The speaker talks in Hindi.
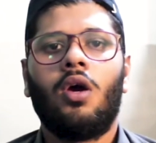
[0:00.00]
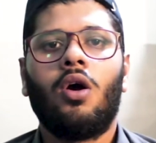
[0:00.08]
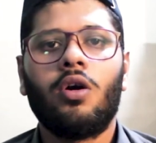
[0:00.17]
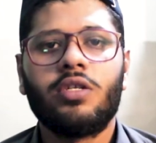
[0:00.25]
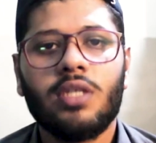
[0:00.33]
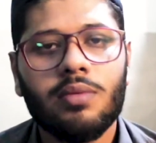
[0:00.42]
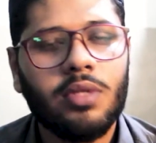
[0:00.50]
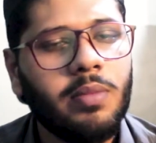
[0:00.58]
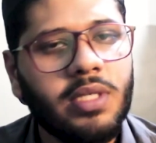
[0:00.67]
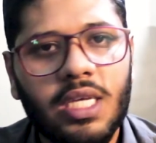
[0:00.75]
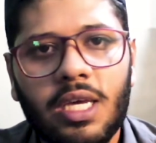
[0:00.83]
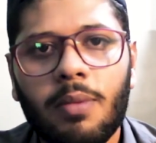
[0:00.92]
और सबसे
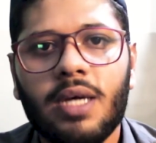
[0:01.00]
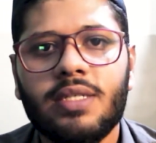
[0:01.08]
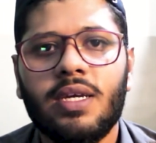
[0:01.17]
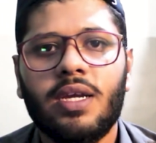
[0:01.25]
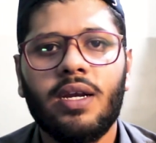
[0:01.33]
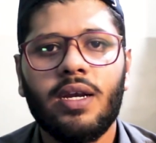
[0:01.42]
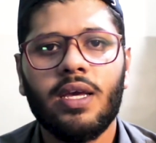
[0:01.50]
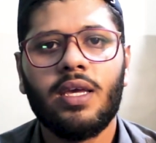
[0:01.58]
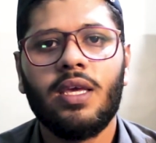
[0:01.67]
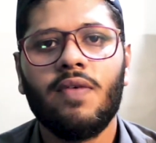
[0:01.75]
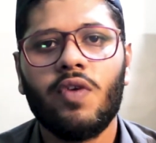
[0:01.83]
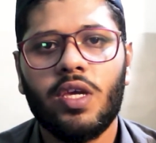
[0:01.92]
मज़े की बात सेकेंड डे
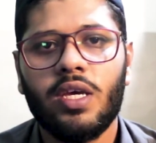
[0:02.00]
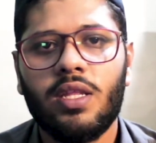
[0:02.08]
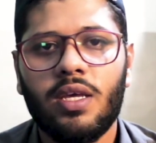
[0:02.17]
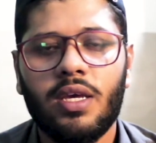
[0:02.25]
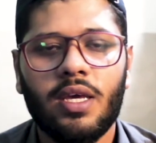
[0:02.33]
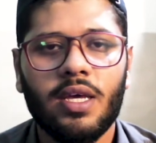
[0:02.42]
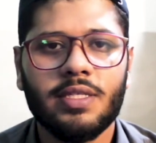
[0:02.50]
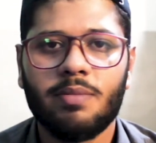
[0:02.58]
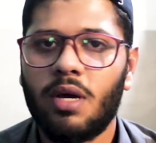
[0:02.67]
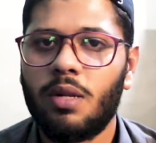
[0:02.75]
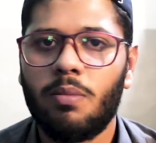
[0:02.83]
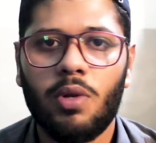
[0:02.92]
की वो ये थी कि
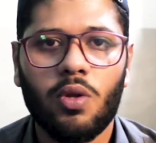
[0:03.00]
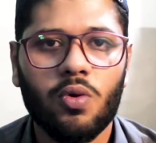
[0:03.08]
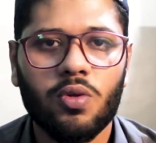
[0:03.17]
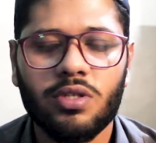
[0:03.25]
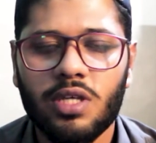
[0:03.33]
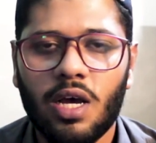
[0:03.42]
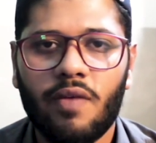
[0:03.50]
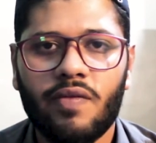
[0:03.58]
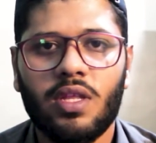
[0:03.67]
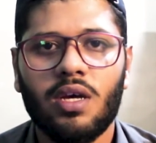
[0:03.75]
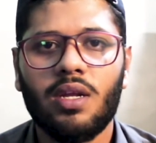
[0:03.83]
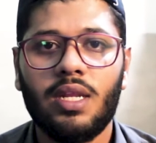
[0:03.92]
आसमान बिल्कुल साफ़
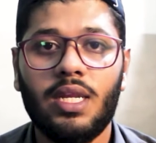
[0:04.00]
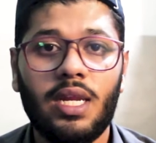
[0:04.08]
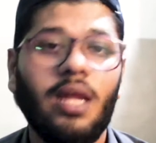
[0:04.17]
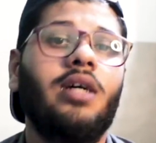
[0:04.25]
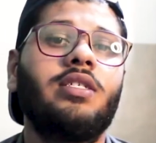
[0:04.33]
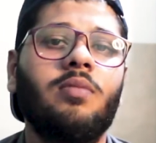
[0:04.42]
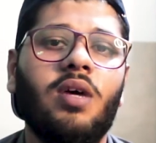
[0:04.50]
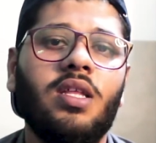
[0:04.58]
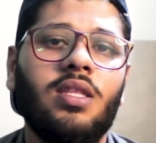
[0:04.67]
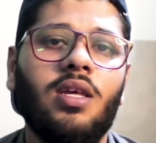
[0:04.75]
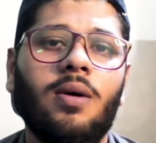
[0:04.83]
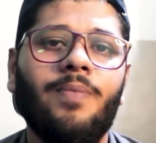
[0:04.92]
था नीला आसमान
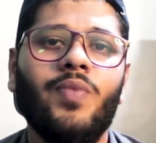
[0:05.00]
था